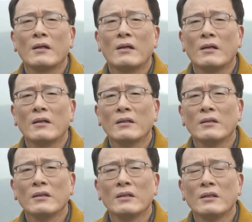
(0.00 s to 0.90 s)
어,
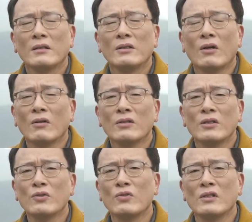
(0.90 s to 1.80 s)
이
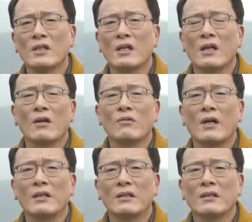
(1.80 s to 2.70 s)
영지주의자라고
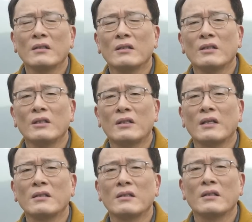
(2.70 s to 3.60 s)
하는 이
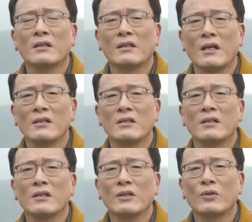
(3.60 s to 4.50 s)
이단들이 그
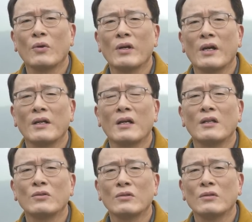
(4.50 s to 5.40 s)
당시 교회 안에
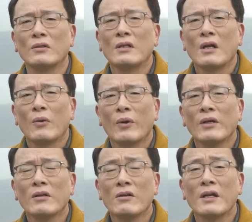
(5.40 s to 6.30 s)
아주
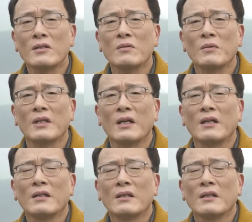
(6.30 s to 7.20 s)

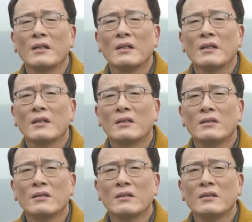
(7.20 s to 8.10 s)
횡령했습니다.
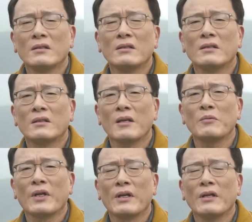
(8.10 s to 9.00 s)
그들
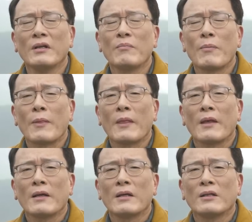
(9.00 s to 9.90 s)
때문에
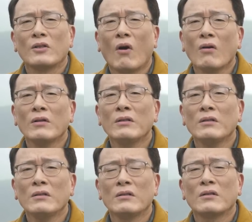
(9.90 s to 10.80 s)

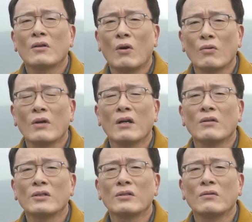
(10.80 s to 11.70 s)
영은
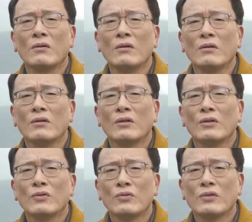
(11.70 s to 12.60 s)
거룩한 것이고
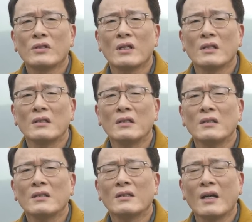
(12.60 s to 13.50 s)

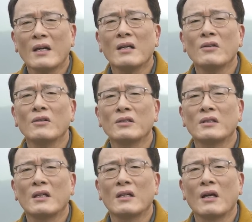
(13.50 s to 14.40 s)
육체는 타락한
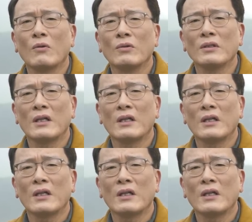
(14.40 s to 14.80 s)
것이다 라고